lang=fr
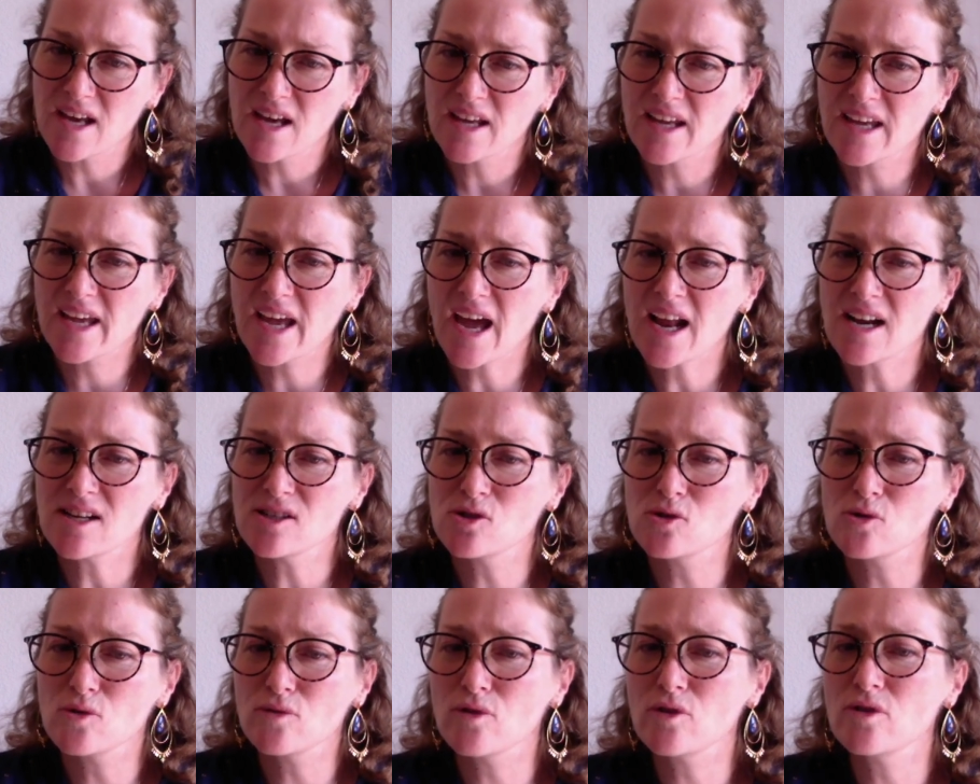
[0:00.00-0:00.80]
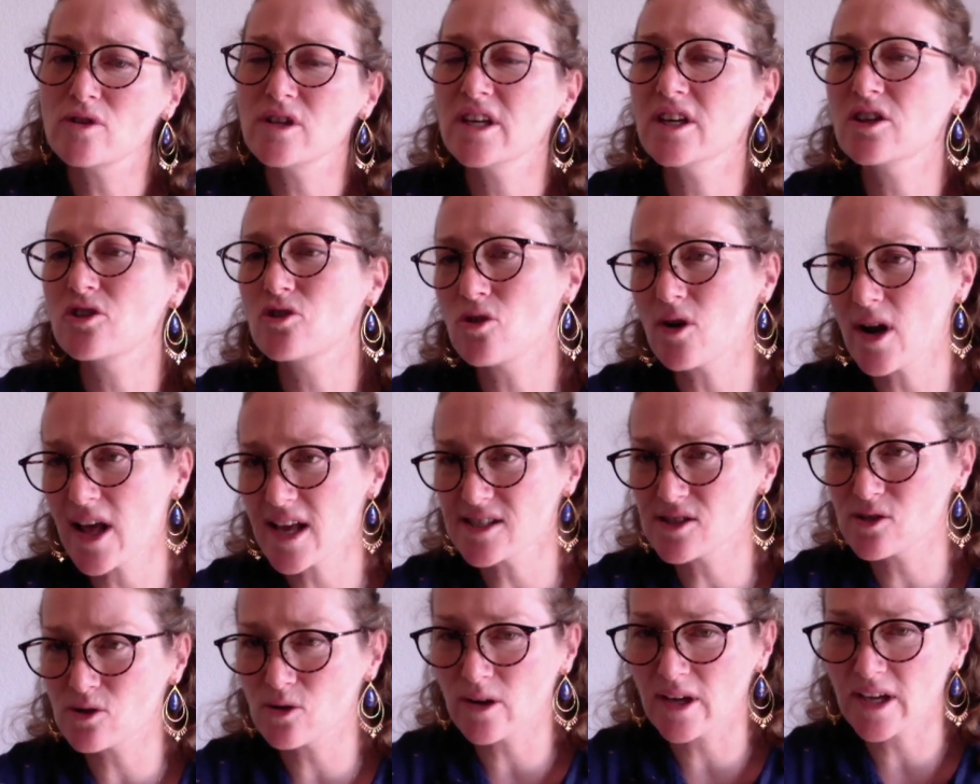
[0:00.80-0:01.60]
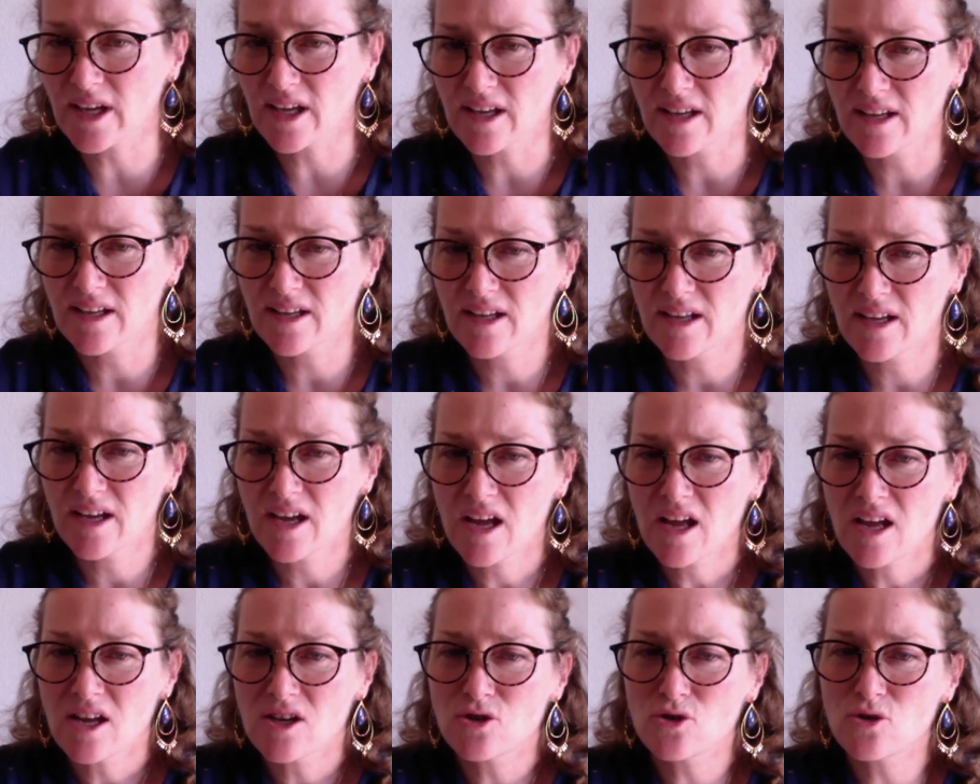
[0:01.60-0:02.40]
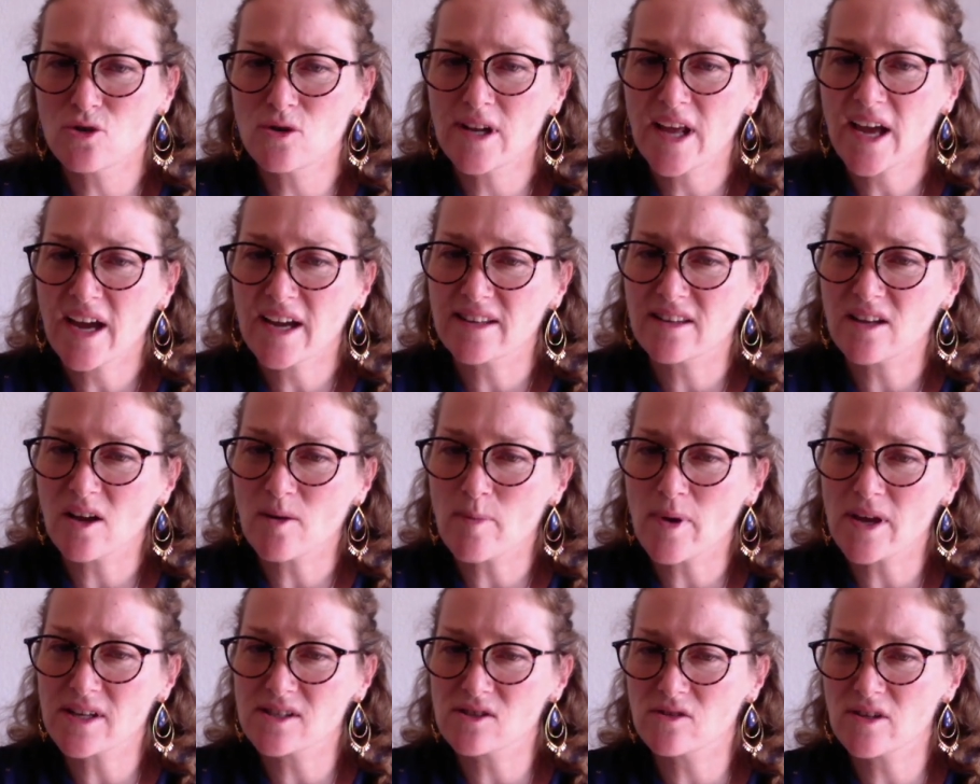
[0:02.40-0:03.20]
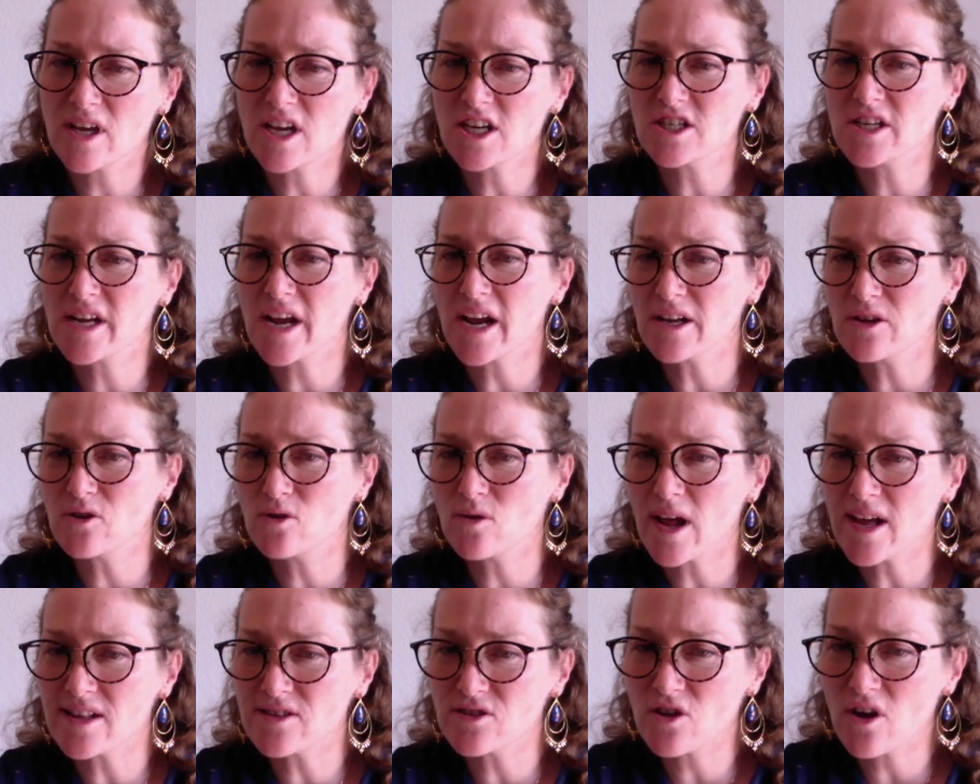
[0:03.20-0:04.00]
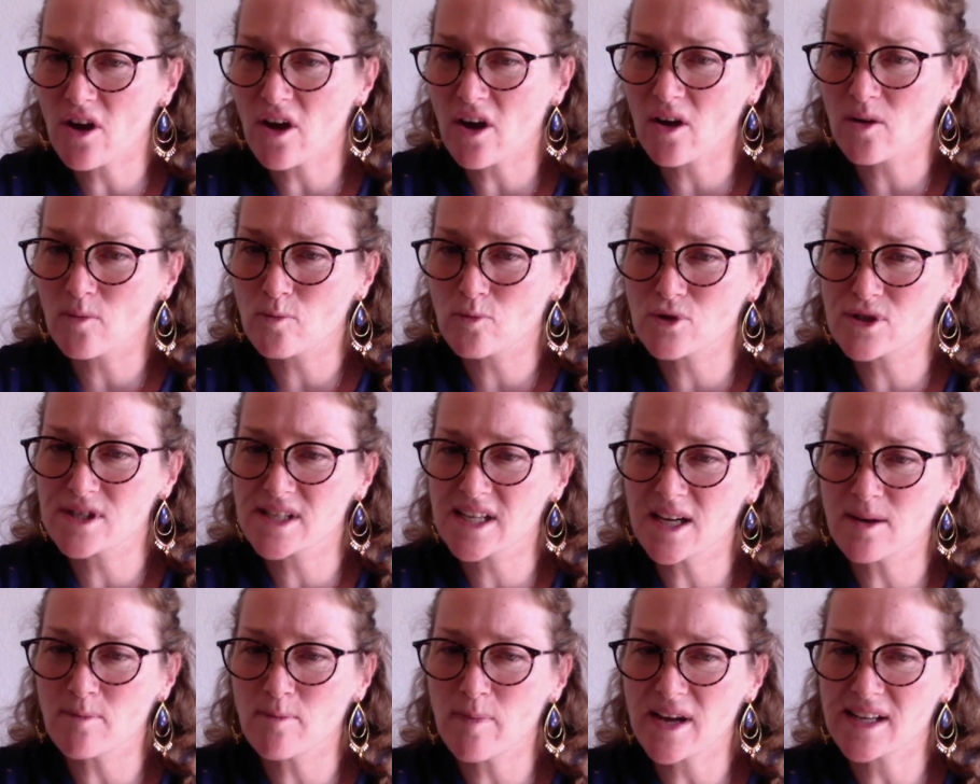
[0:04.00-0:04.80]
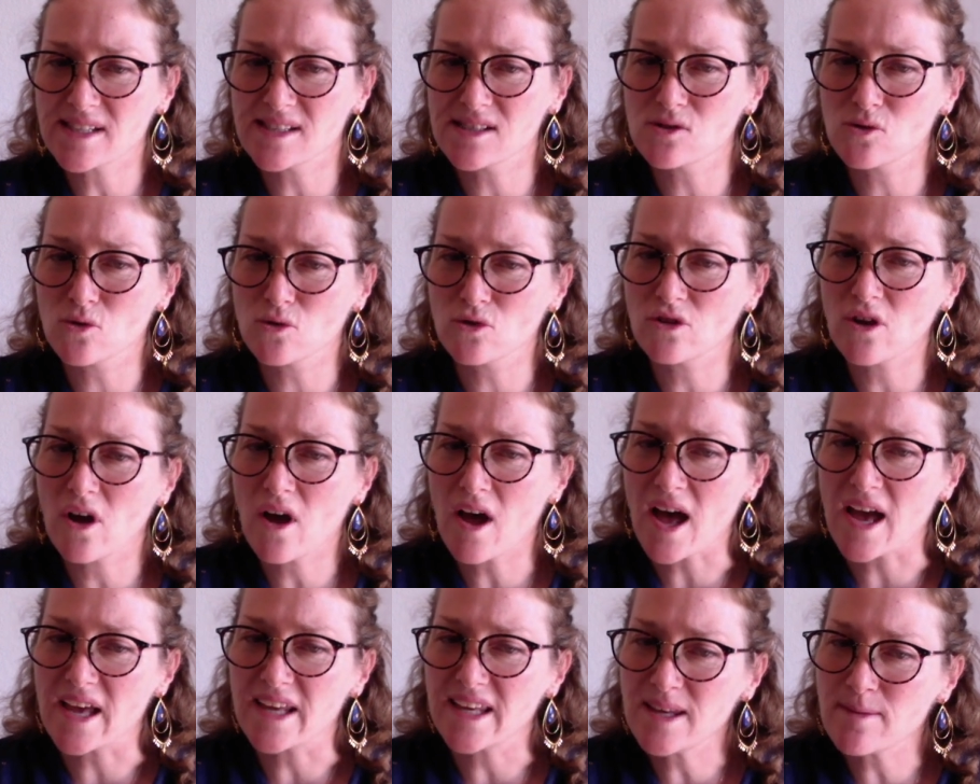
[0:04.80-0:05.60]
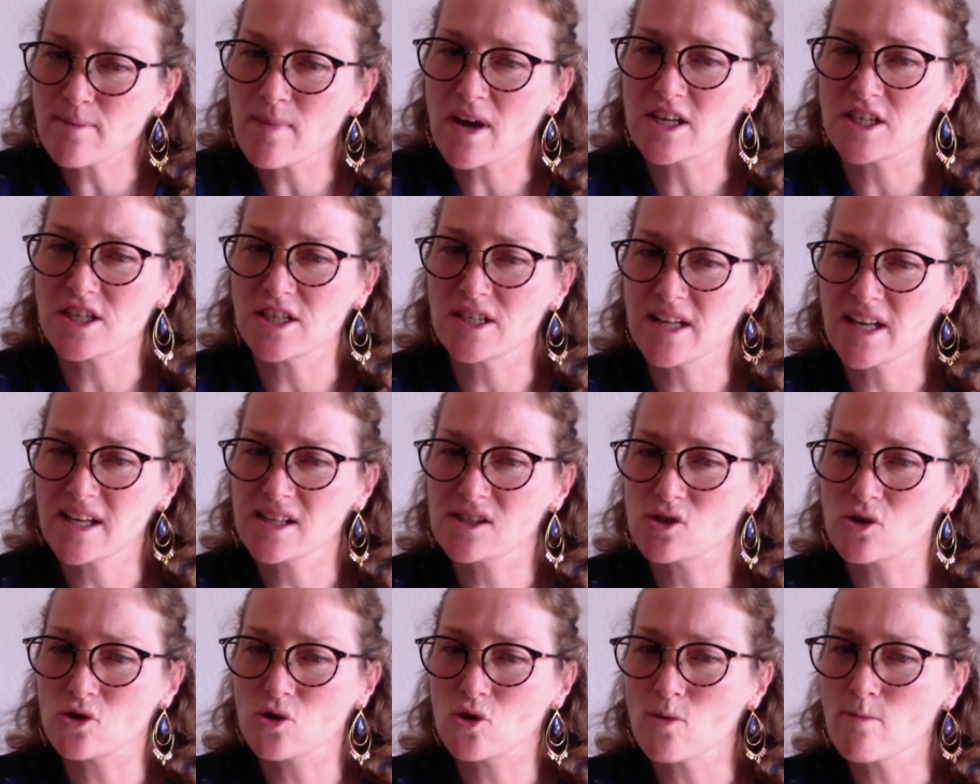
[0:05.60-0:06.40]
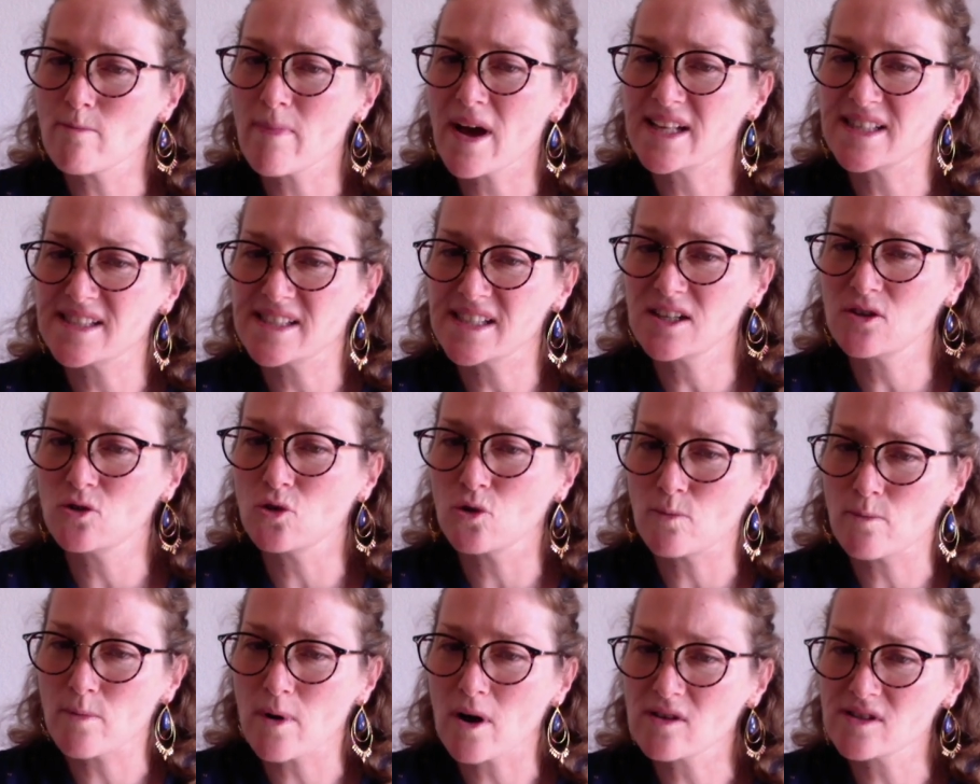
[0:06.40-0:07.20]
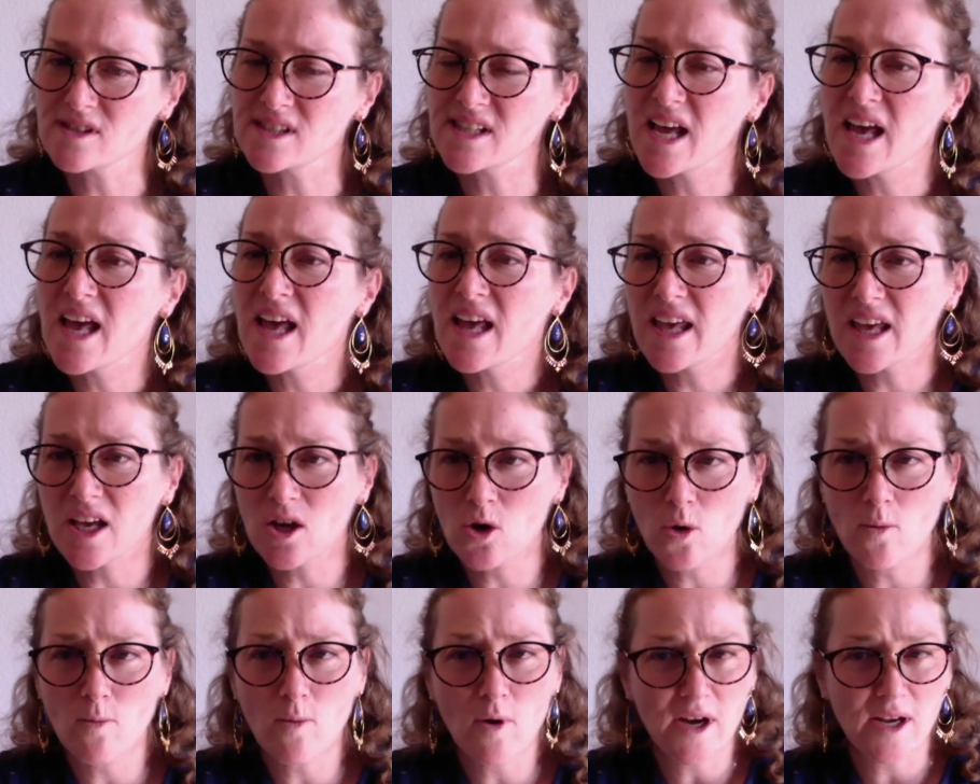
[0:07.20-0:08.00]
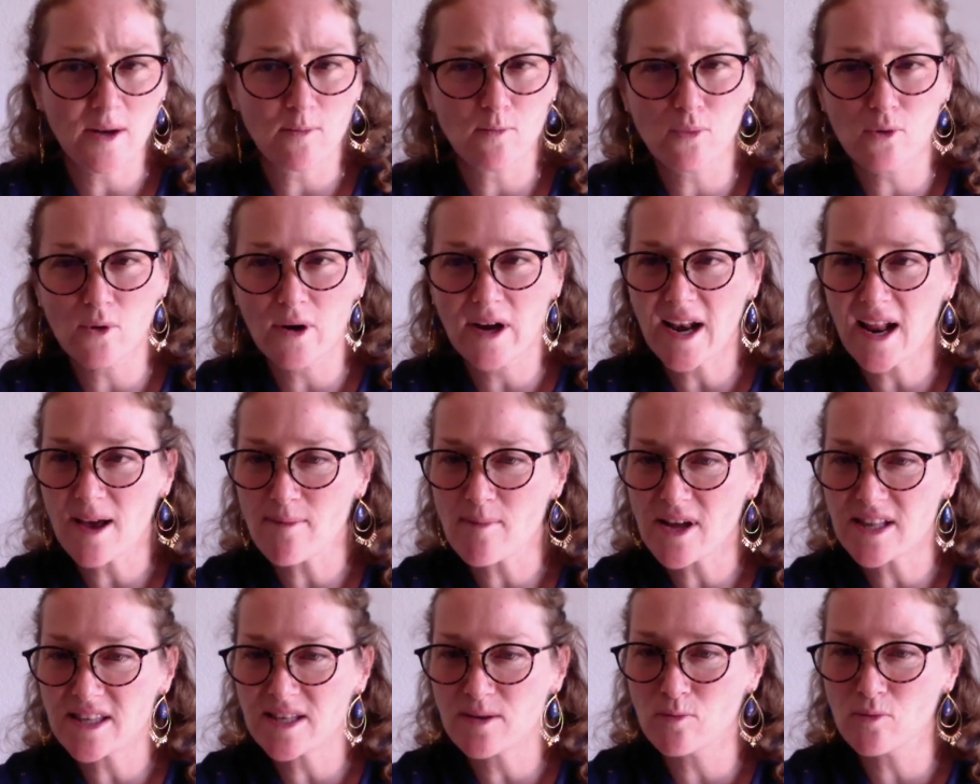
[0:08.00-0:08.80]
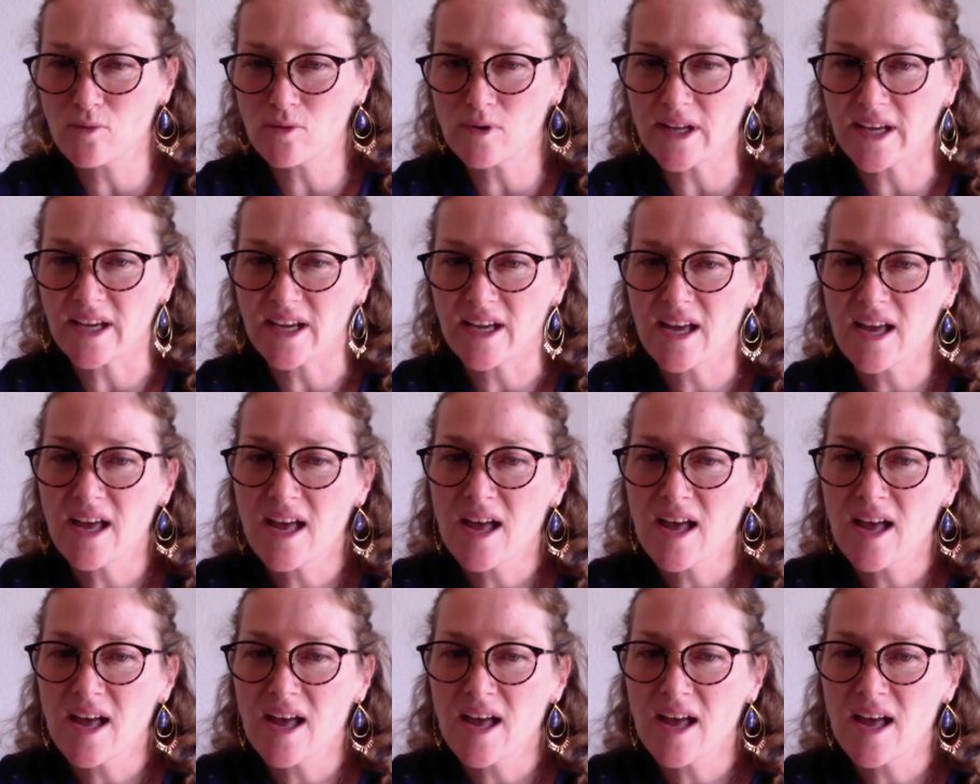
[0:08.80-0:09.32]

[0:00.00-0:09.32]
Quel souvenir je laisserai Julien est un personnage calculateur, puisqu'il passe son temps à imaginer ce que Mathilde pense et comment il pourrait la manipuler.